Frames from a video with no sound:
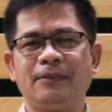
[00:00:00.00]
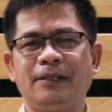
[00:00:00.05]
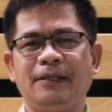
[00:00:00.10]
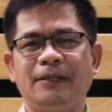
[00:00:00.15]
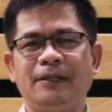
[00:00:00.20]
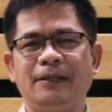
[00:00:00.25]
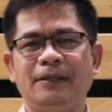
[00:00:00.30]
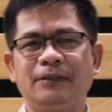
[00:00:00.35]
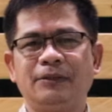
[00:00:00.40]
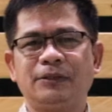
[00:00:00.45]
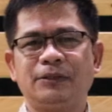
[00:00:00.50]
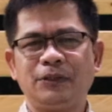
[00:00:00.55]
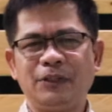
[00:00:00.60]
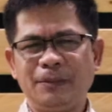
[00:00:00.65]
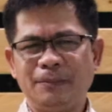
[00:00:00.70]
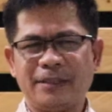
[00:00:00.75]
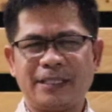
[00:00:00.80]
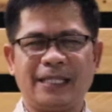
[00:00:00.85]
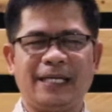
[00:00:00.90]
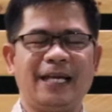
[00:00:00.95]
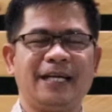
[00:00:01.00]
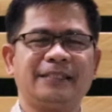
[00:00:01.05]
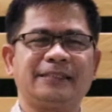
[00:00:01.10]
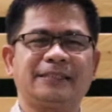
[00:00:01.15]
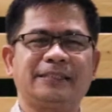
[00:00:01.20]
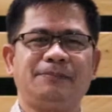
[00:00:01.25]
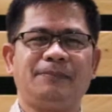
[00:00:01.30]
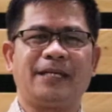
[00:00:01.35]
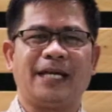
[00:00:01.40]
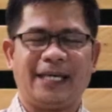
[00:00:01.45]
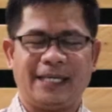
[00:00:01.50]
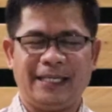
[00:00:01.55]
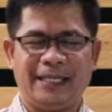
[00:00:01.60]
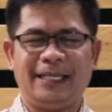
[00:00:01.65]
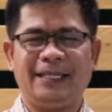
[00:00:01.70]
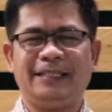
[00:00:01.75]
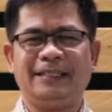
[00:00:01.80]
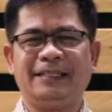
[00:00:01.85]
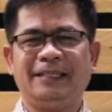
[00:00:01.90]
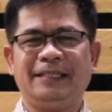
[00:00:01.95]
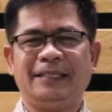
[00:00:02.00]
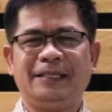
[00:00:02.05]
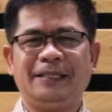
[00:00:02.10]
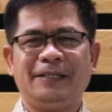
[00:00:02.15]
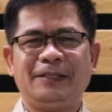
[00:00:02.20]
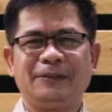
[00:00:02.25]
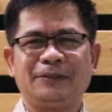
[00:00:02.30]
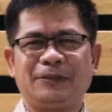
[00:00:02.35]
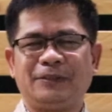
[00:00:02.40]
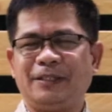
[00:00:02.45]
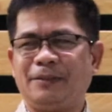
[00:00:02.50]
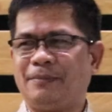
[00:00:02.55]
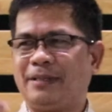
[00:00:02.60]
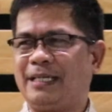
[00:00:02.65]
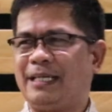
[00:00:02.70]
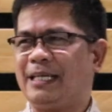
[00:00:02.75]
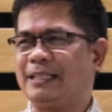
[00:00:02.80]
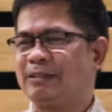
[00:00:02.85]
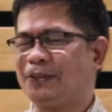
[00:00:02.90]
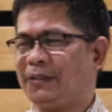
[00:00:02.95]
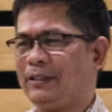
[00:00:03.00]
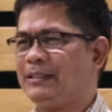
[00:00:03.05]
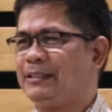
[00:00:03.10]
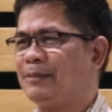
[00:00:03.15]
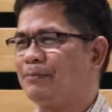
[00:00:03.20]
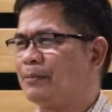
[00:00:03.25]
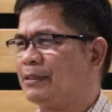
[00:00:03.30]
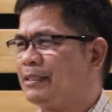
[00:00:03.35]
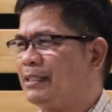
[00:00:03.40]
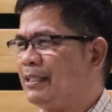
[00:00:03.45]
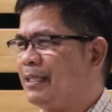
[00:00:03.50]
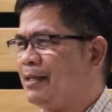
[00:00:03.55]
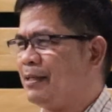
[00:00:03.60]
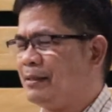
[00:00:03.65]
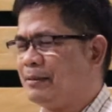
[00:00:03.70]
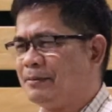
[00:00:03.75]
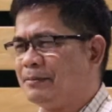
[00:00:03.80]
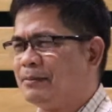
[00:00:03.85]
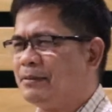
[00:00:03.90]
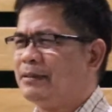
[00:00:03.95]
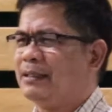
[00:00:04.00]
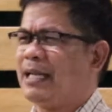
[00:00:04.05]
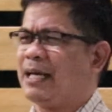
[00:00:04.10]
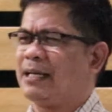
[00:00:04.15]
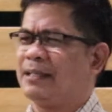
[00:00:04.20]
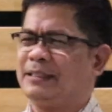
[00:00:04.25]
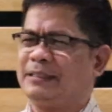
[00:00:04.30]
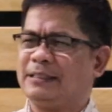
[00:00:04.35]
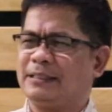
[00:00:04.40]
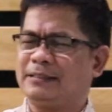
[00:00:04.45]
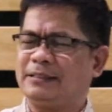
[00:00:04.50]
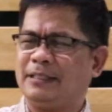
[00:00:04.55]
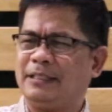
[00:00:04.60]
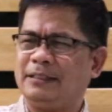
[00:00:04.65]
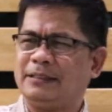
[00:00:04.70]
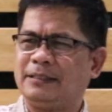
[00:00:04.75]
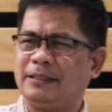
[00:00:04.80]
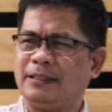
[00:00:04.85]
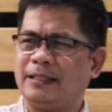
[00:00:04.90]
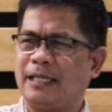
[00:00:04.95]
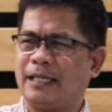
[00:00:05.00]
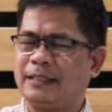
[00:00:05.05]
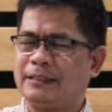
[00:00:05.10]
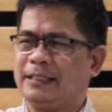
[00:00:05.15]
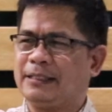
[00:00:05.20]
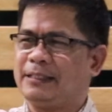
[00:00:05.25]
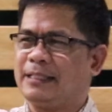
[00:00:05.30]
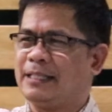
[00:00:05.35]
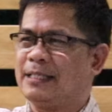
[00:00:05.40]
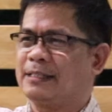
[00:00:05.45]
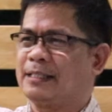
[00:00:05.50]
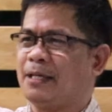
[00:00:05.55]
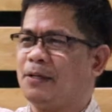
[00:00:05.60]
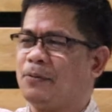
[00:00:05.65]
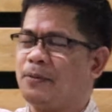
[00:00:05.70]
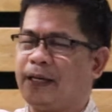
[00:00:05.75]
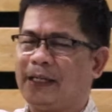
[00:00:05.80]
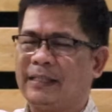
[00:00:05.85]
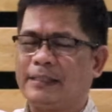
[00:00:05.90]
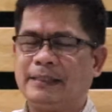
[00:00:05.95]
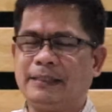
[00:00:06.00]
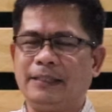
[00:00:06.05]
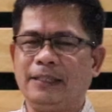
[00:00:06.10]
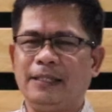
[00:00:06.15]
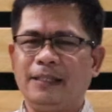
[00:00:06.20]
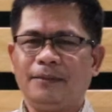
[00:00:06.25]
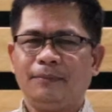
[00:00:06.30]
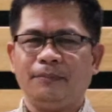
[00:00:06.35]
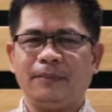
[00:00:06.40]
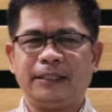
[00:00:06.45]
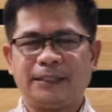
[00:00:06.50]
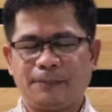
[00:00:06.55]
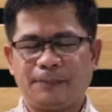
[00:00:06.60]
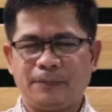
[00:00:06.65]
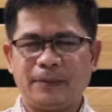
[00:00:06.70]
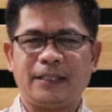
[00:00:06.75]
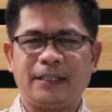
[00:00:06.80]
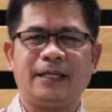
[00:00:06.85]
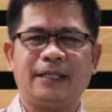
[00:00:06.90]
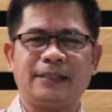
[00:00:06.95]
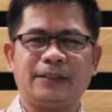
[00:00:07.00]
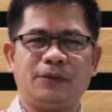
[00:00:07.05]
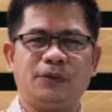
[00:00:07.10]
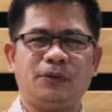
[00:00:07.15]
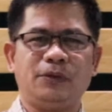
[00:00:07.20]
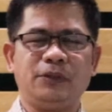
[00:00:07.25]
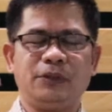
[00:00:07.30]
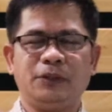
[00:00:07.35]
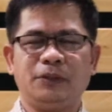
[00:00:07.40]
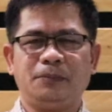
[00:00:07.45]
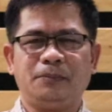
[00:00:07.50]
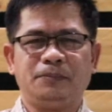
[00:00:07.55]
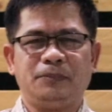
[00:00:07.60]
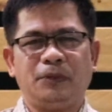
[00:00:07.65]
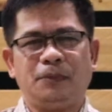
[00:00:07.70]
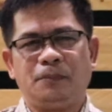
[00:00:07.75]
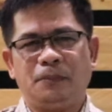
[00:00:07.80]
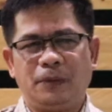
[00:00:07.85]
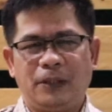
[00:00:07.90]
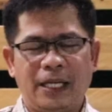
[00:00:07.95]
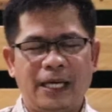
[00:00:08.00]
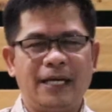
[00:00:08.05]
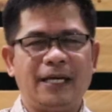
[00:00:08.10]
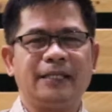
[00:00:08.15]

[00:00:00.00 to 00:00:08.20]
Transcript: Gusto niya ma-relax, marahil. Gusto niya ma-relax yung isip kasi nga, lagi siyang, sinis, lagi siyang tinatawag. May isang pagkakataon, yung, yung bulag,